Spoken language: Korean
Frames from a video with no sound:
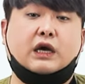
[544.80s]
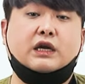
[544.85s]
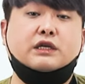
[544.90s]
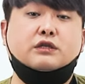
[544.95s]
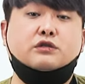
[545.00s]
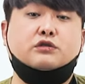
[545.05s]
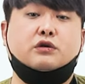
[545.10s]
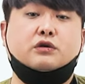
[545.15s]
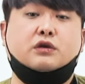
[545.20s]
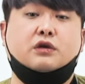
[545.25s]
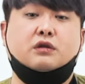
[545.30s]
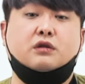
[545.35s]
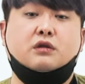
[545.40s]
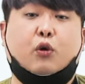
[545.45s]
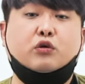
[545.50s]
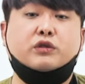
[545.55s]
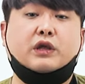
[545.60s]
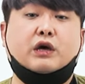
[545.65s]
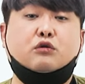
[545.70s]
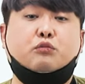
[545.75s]
살인적인
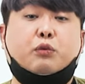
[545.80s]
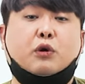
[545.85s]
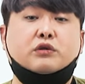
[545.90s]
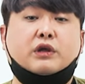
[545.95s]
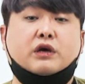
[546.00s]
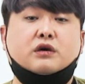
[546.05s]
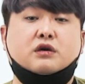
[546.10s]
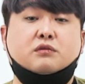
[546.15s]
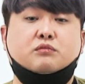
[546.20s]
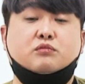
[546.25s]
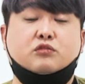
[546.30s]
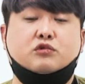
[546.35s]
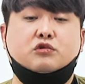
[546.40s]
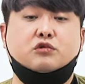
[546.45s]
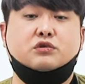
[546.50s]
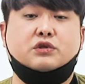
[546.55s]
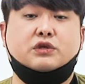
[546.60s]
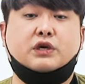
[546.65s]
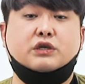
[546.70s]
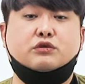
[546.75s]
퐁당퐁당
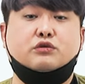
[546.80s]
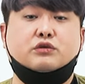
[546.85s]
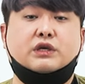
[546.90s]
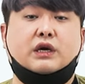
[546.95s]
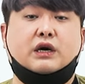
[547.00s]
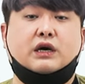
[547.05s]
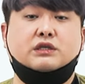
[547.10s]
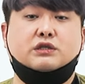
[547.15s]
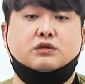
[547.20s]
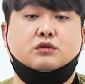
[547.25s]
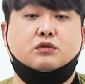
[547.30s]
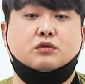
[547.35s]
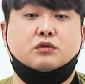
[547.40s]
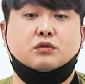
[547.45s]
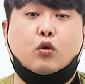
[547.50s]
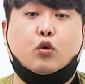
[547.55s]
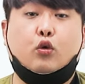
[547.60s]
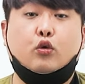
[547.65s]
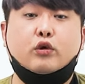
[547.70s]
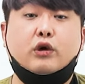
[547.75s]
근무 스케줄 짜가지고
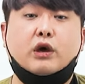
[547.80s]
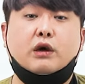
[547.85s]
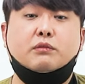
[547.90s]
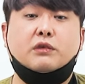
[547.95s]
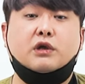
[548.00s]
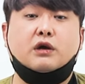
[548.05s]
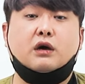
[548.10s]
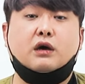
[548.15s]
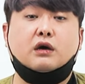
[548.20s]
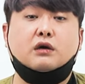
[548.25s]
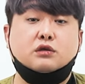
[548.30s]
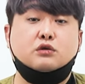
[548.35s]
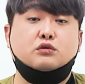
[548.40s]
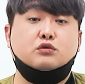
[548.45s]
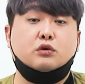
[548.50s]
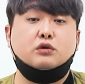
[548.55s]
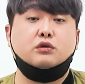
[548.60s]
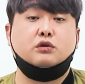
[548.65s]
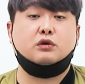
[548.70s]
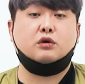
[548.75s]
호위함이랑
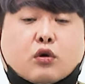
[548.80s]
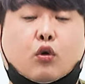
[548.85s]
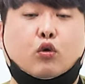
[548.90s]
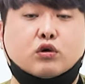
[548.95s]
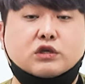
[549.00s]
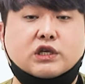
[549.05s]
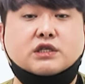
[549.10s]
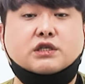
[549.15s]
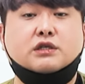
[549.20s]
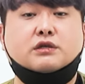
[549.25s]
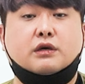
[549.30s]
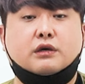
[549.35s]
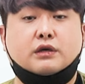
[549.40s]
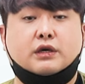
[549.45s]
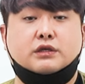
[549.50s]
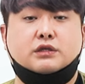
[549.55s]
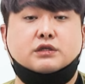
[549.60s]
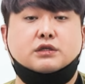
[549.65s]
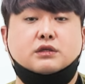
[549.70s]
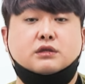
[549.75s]
승조원들을
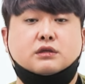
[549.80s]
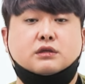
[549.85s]
혹사시켜야겠지.